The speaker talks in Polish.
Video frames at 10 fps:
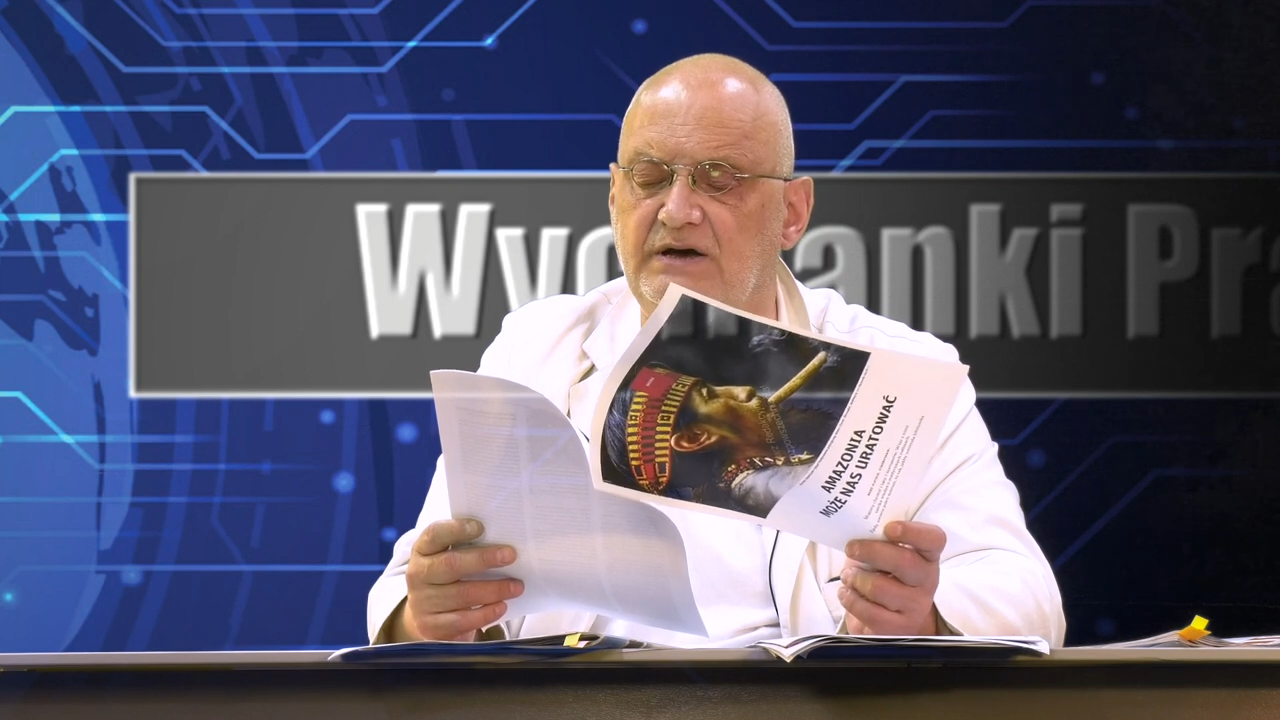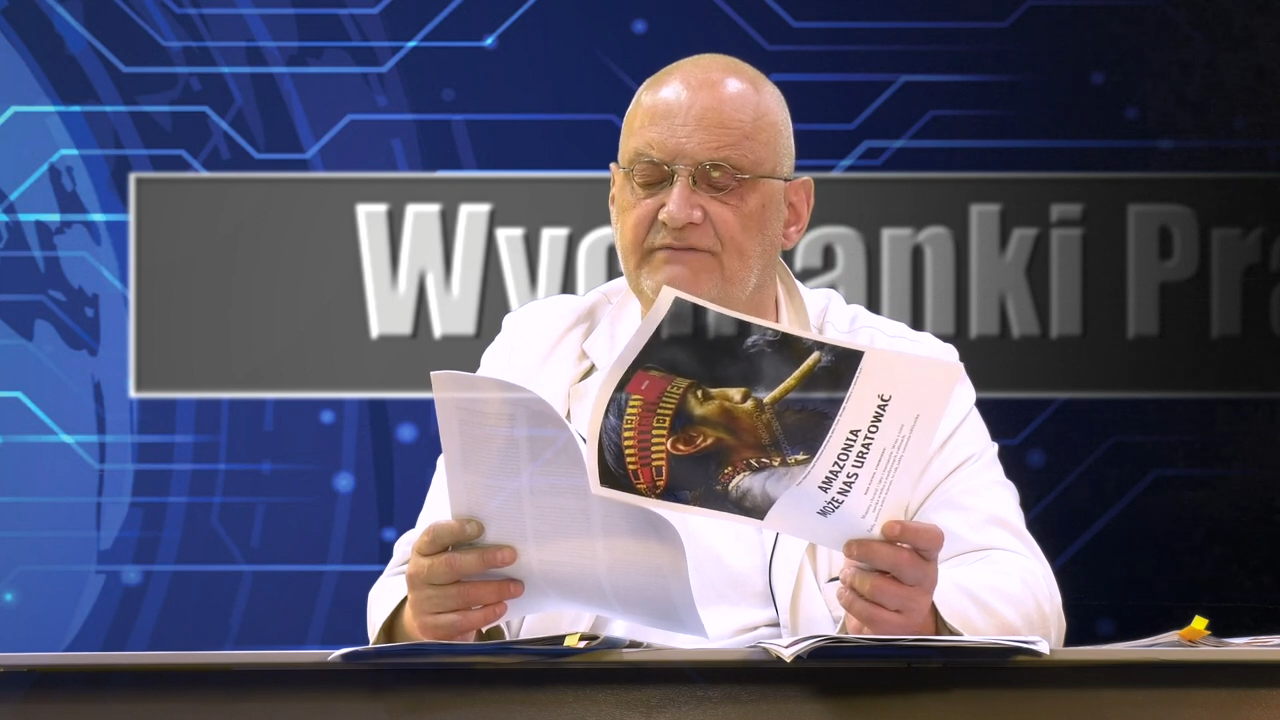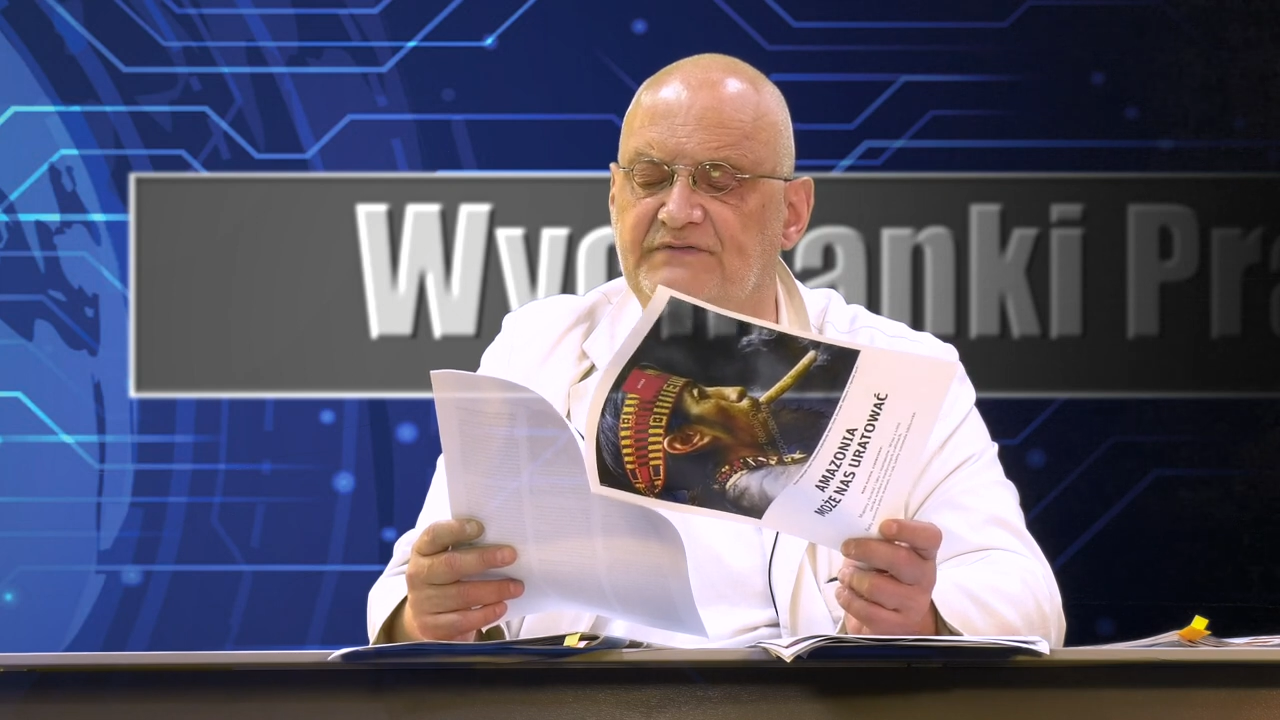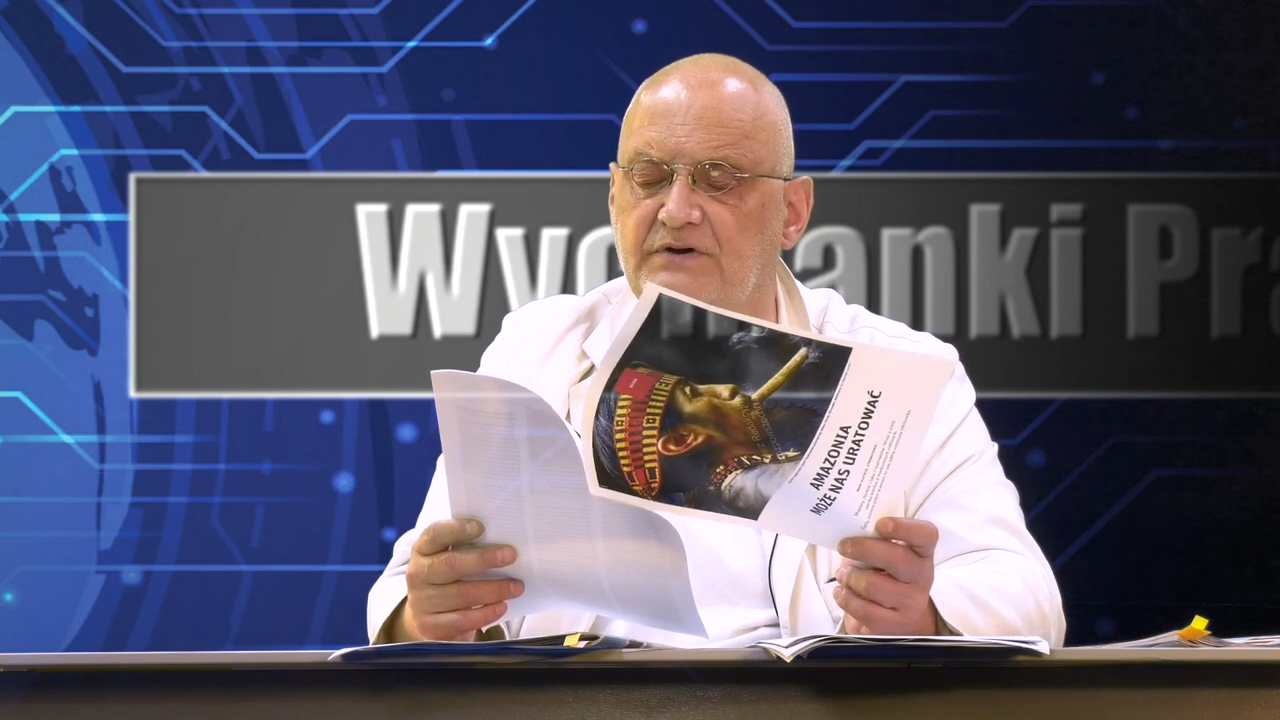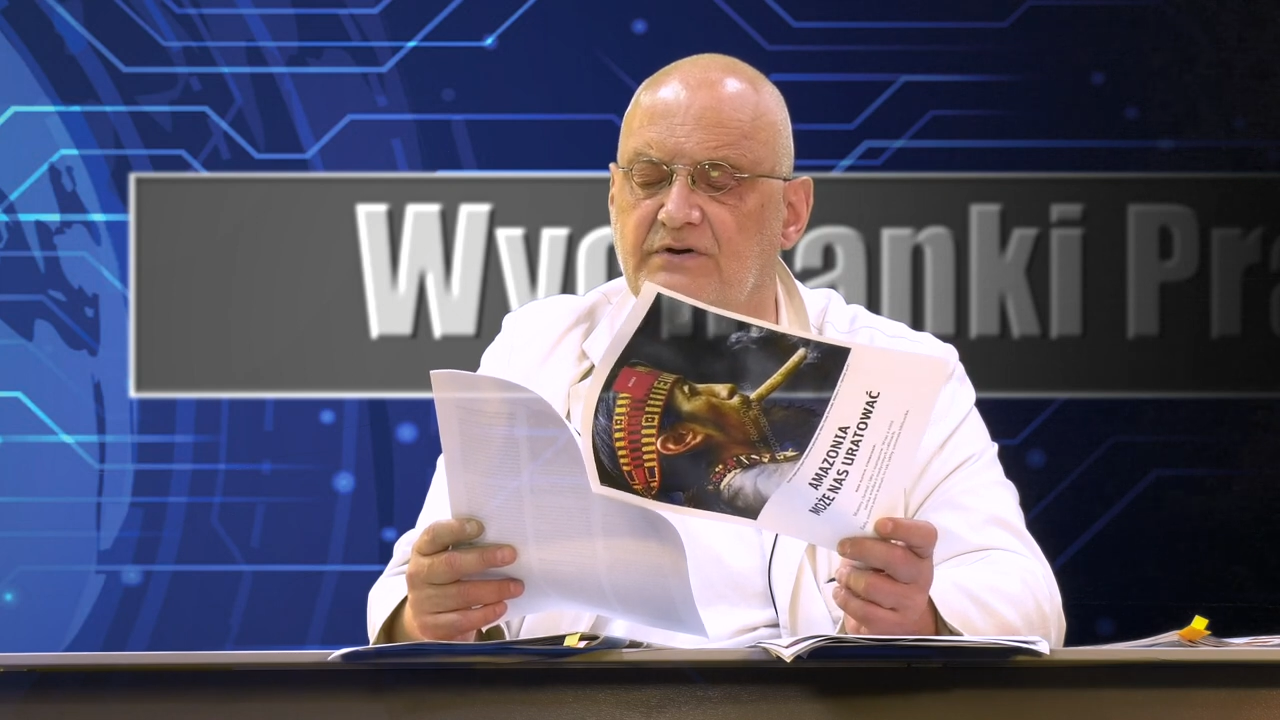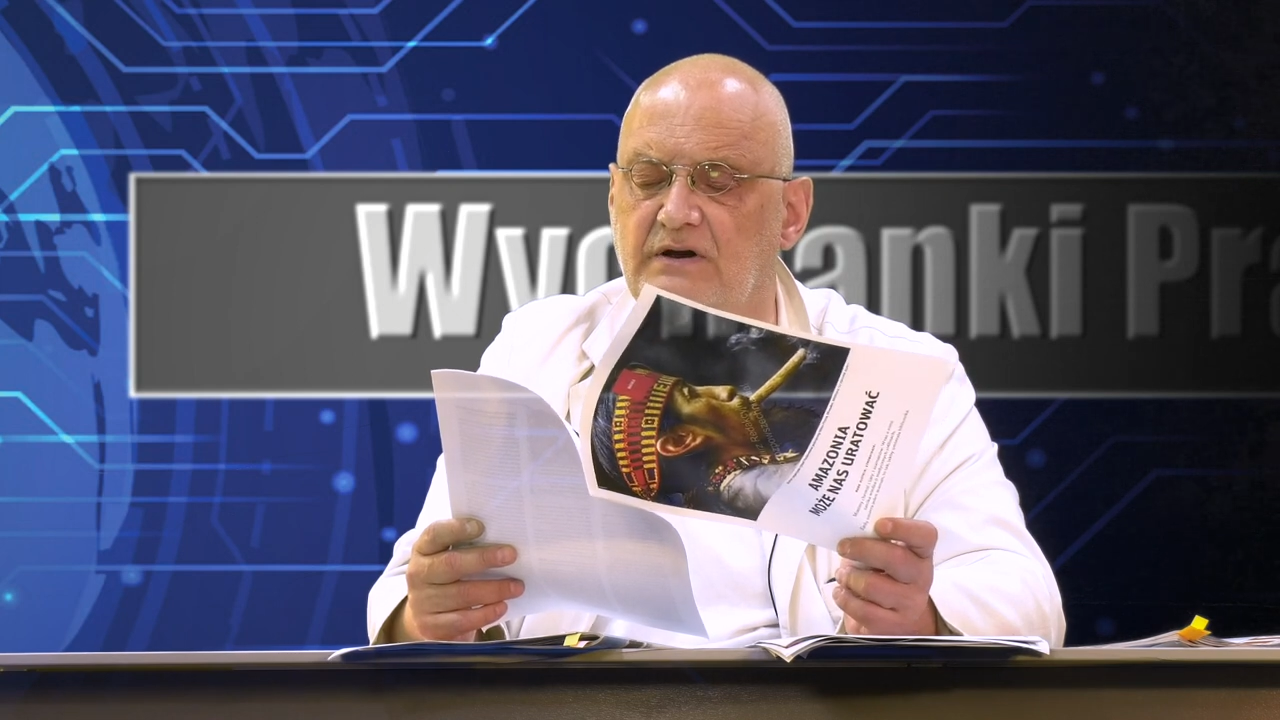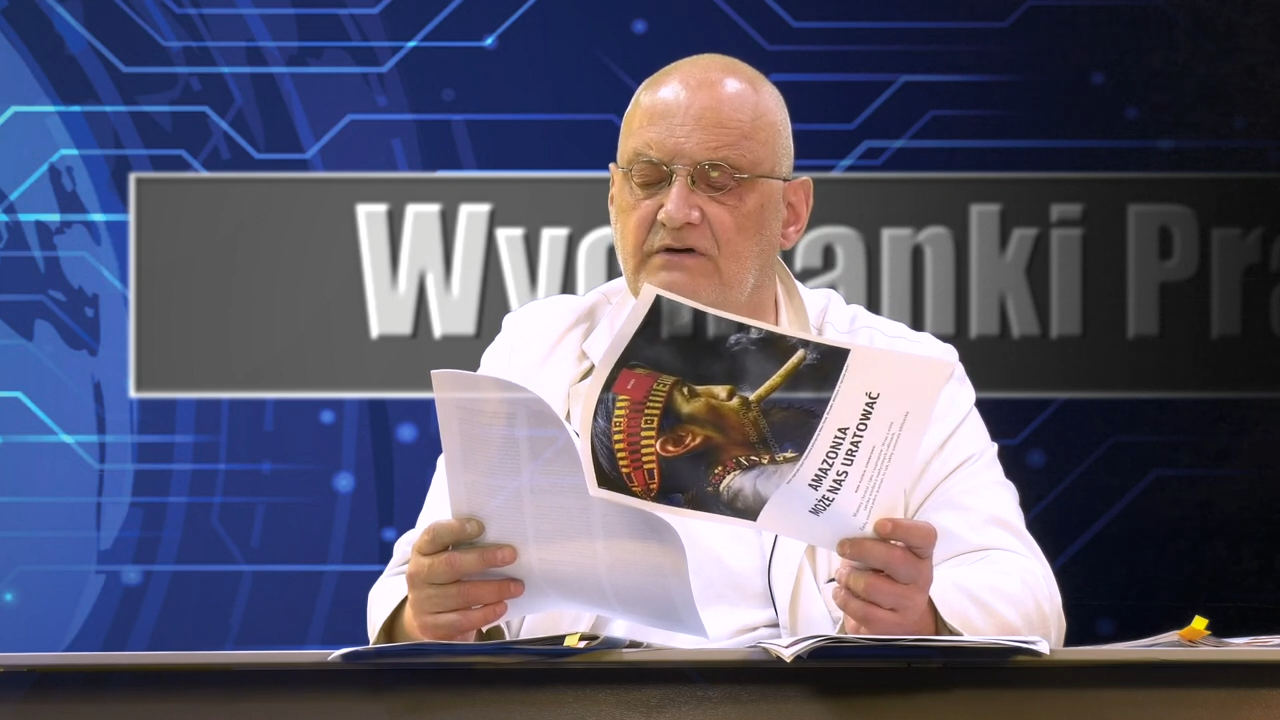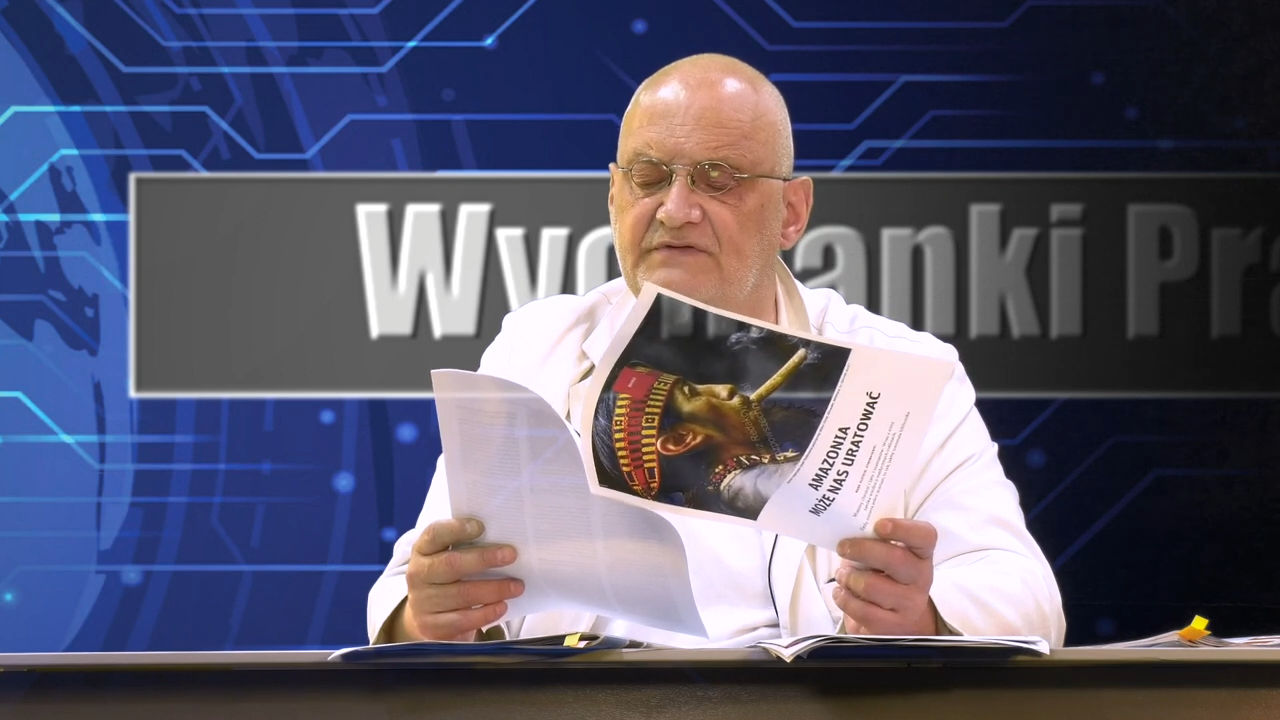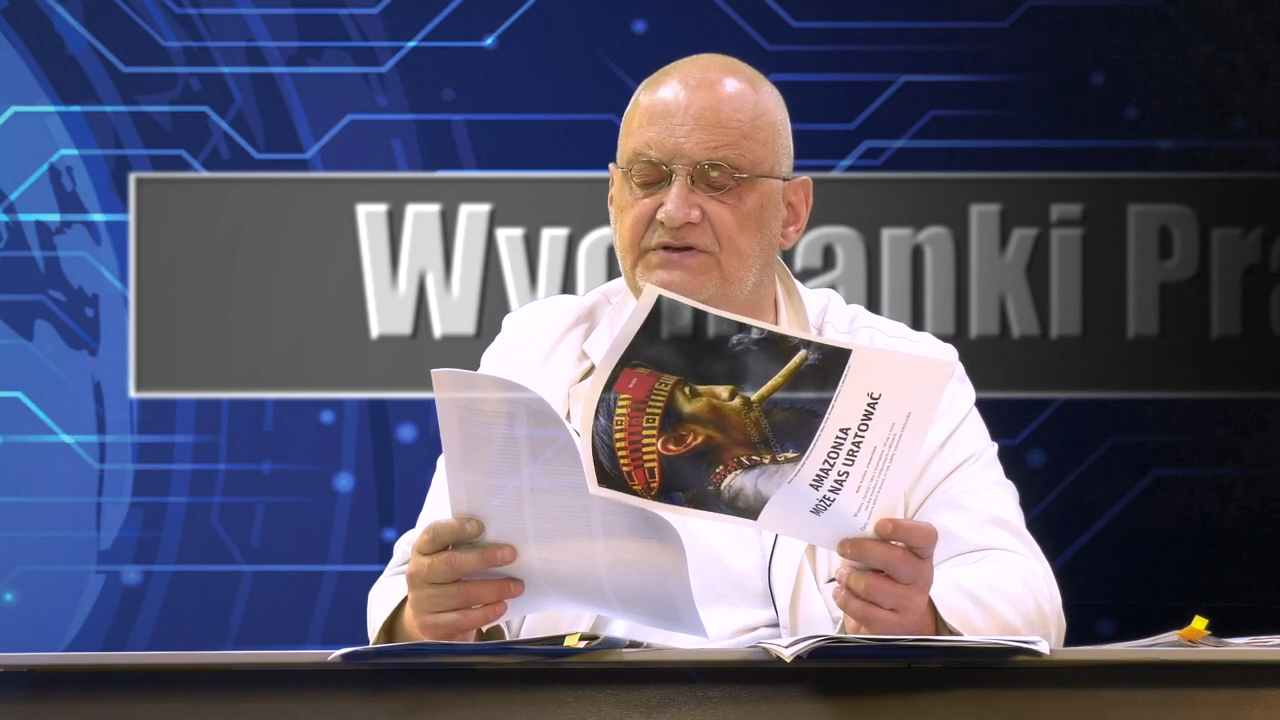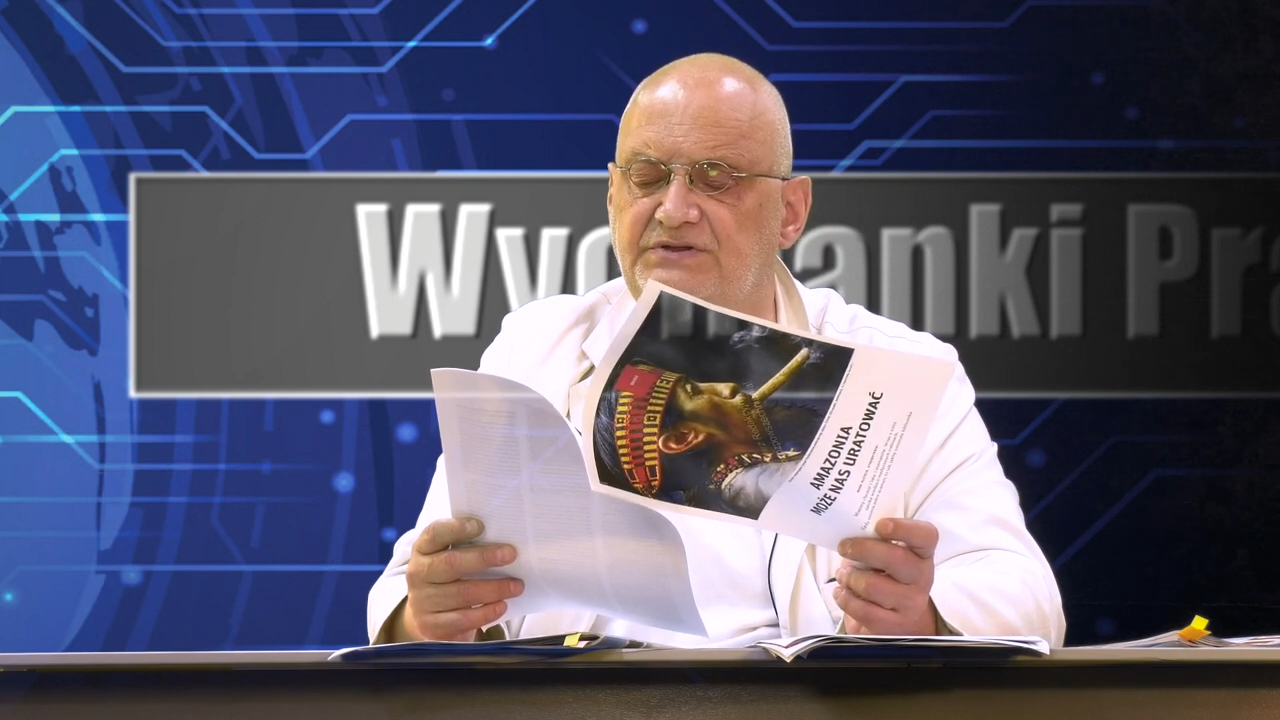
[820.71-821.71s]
rafy koralowe i